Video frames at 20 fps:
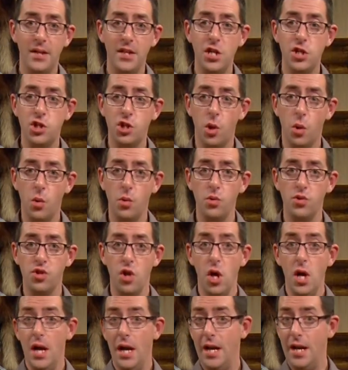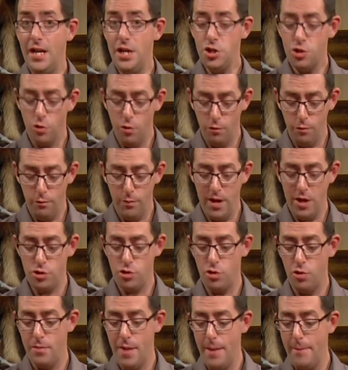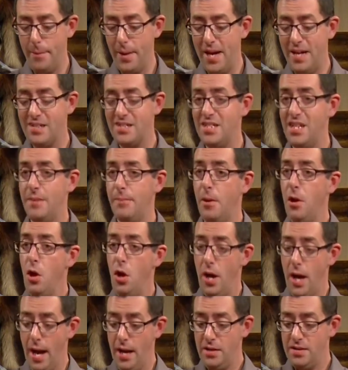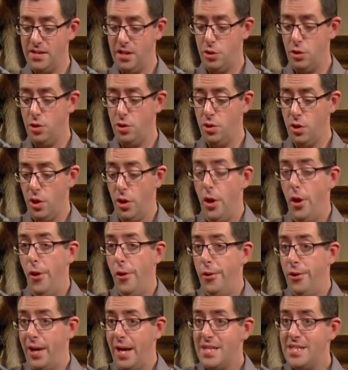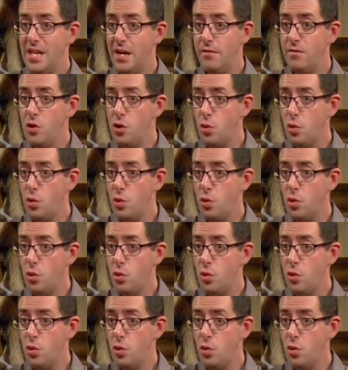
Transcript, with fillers: des choses, l'échauffement. sous le même principe, hein. c'est une, réserve de